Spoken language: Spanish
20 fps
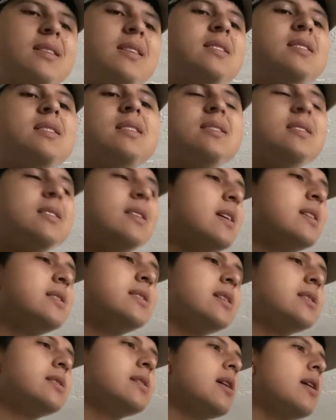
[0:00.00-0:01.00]
y sencillas de
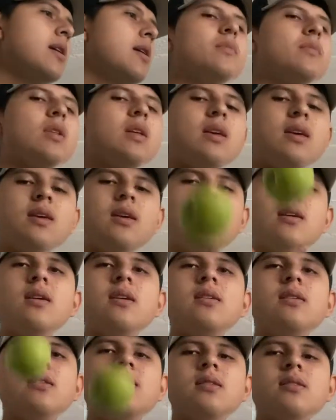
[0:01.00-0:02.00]
hacer
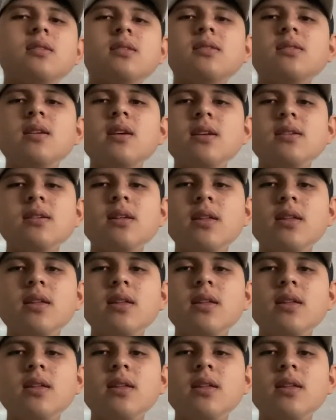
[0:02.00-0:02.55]
y sencillas de